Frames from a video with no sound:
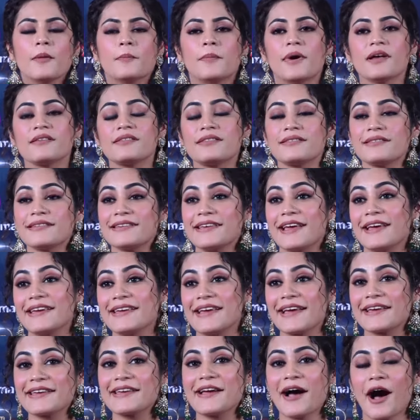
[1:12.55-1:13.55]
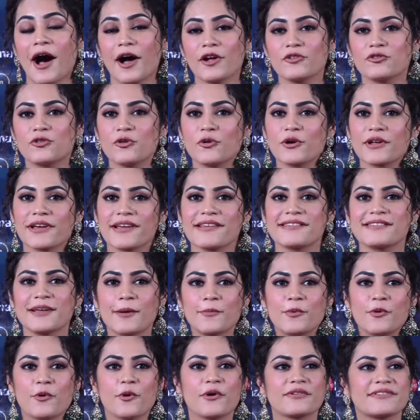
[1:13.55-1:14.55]
बस यही है कि हाथ जोड़ के
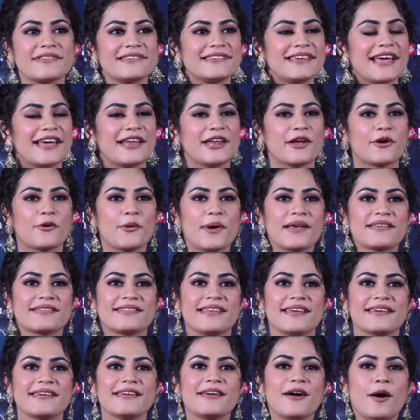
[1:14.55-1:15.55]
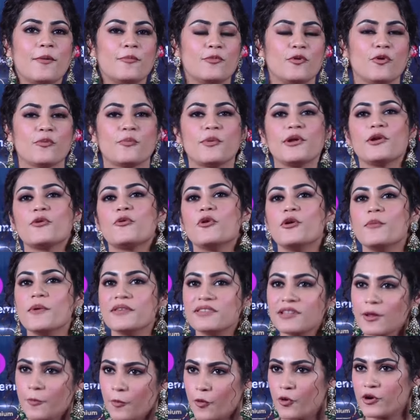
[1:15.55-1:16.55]
सब लोगों से यही रिक्वेस्ट है कि हम लोग बिल्कुल भी
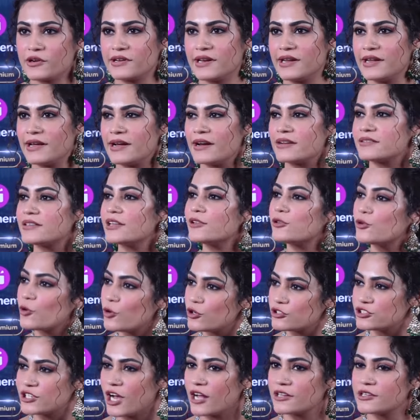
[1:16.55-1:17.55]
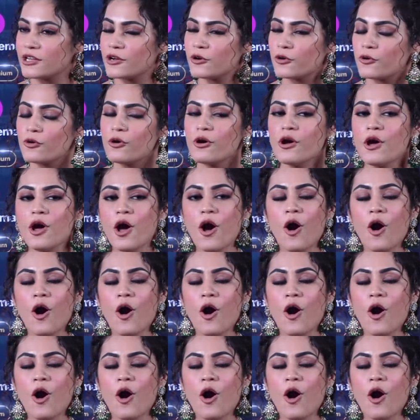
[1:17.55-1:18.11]
सपोर्ट नहीं करते दो शादियों को